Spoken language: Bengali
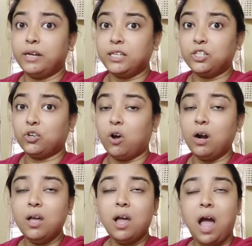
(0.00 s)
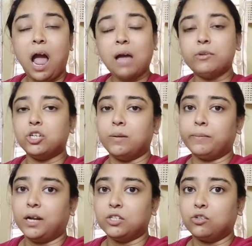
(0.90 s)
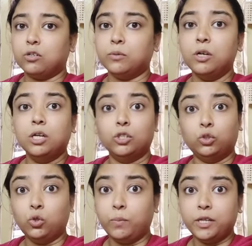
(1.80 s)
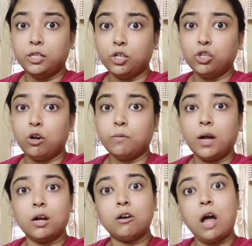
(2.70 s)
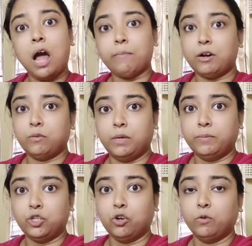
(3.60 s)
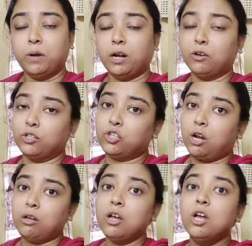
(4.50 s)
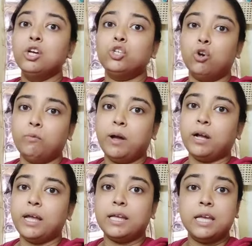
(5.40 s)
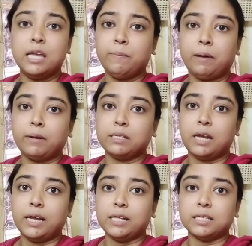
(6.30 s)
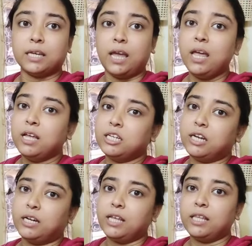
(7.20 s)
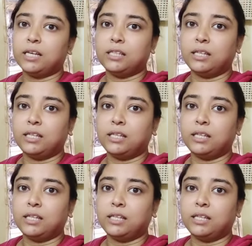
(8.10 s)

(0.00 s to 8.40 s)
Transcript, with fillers: রেস্ট কর আমি সব কাজ করব তোমাদেরও সৌভাগ্য আমারও মেবি সৌভাগ্য চলো সৌভাগ্যে কি কি পাওয়া যায় আজকে সেটাই দেখতে